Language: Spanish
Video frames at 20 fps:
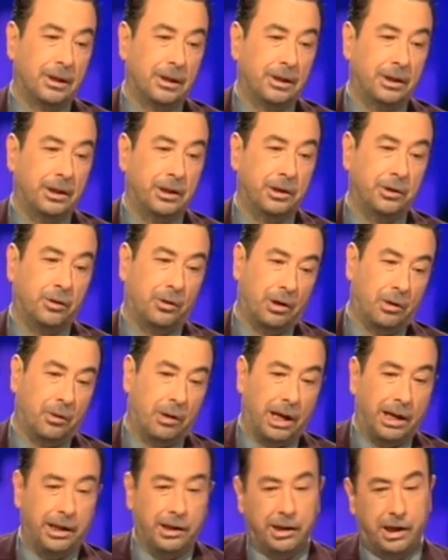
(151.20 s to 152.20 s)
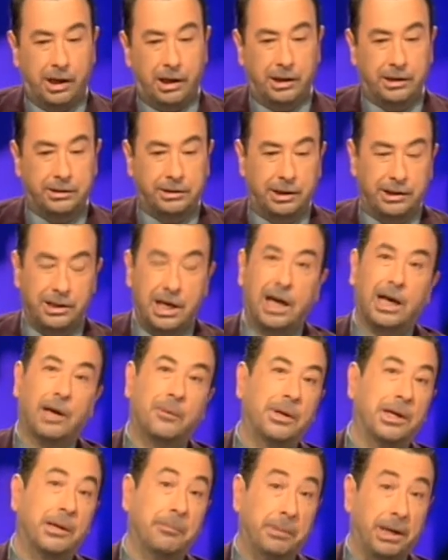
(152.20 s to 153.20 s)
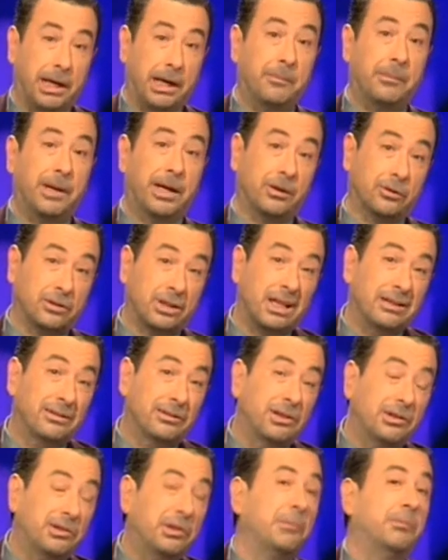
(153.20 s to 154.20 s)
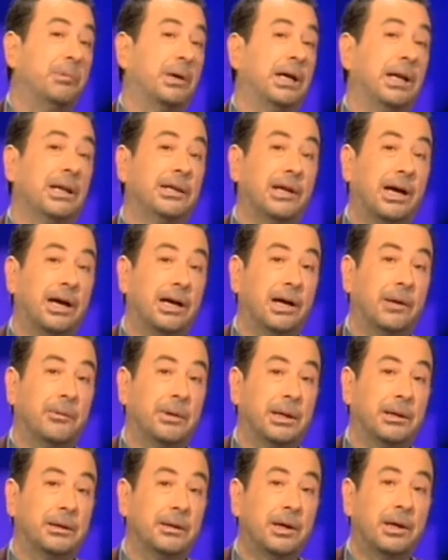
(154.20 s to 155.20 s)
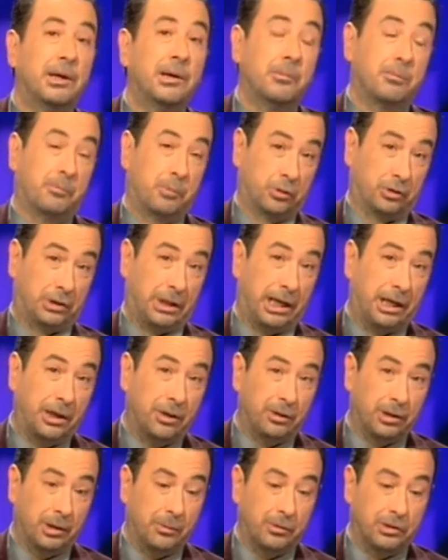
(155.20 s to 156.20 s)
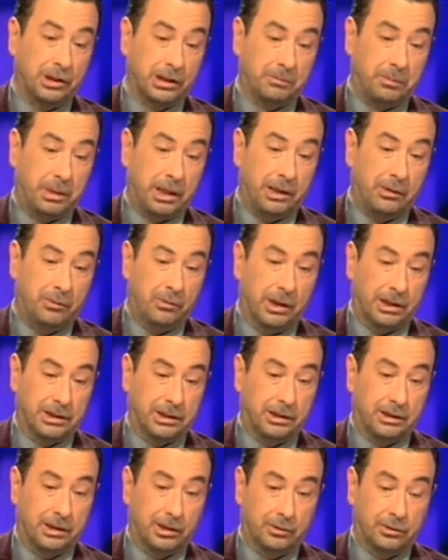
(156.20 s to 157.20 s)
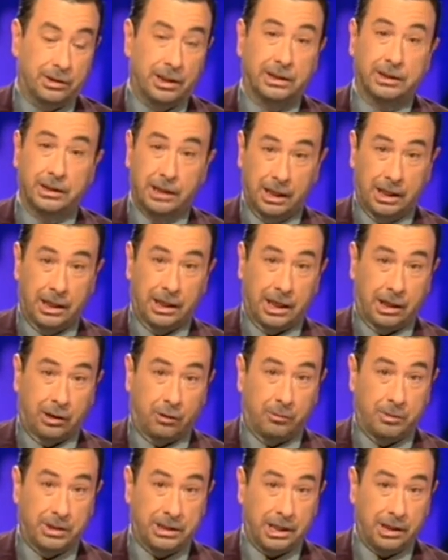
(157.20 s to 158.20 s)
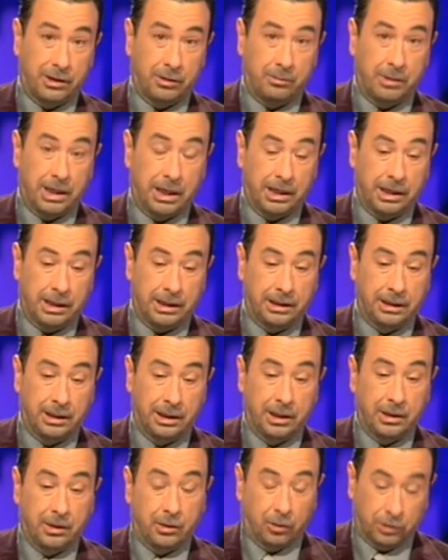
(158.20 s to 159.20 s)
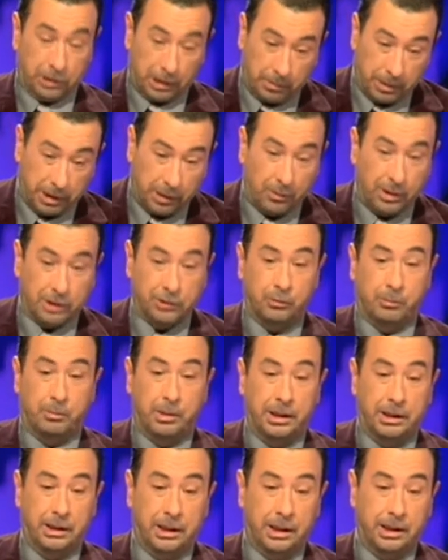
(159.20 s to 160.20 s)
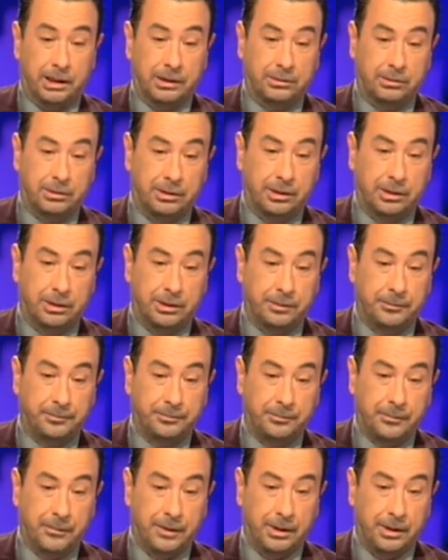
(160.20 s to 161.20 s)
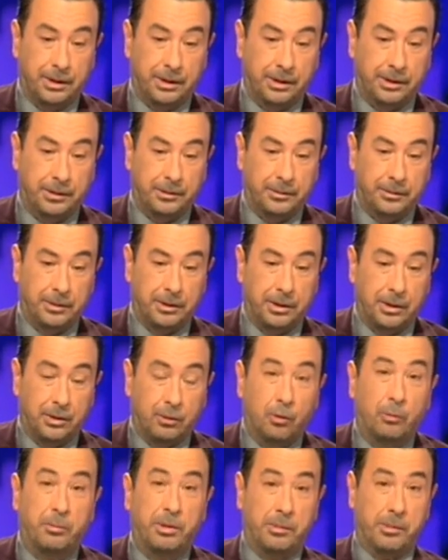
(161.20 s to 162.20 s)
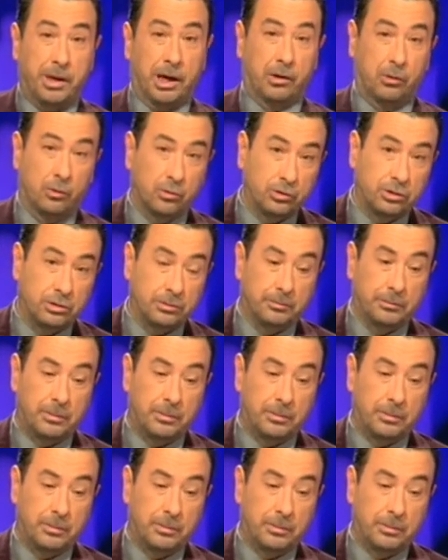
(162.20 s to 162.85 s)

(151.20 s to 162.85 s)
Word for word: Y yo creo que ahí ya ese Jan Gabén en pijama nos anticipa el Jan Gabén posterior de muchas películas, entre otras El comisario Megré, Otra película estupenda es eh, Men eh, Rouge,